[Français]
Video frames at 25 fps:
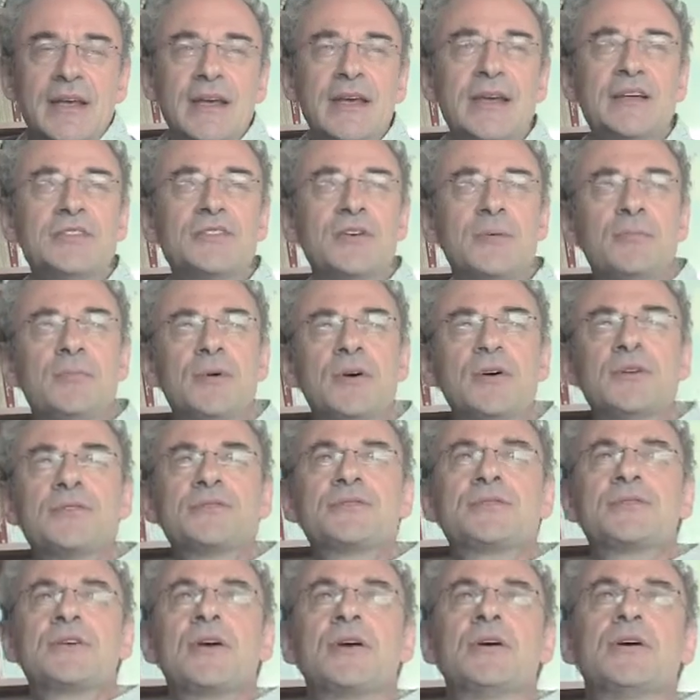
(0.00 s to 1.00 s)
Et je
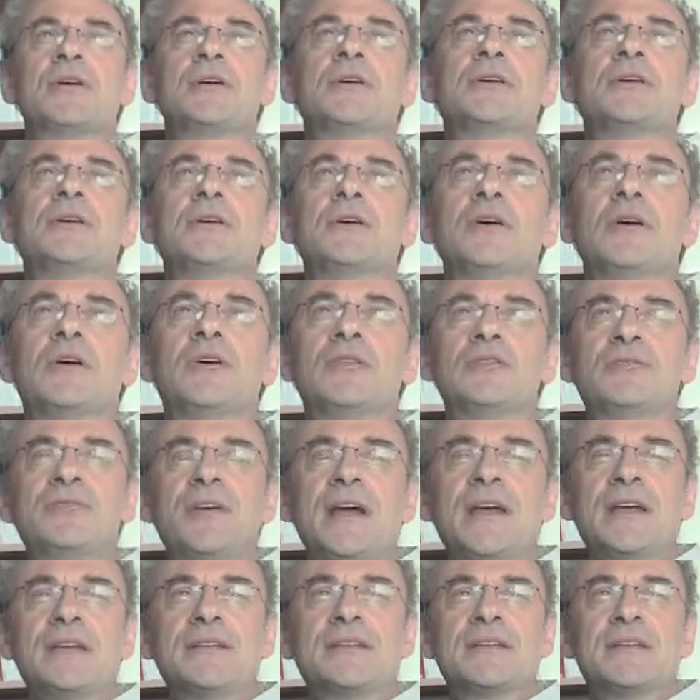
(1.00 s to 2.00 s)
pense que, en
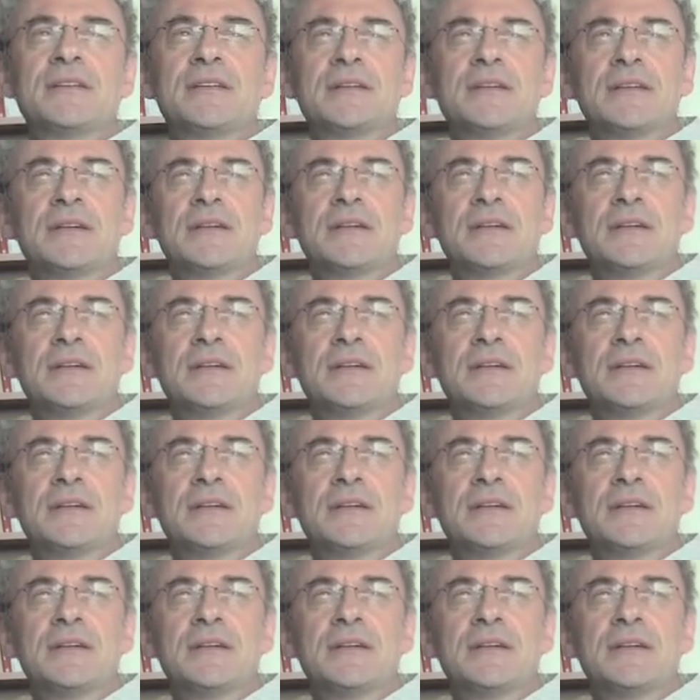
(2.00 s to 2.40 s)
fait,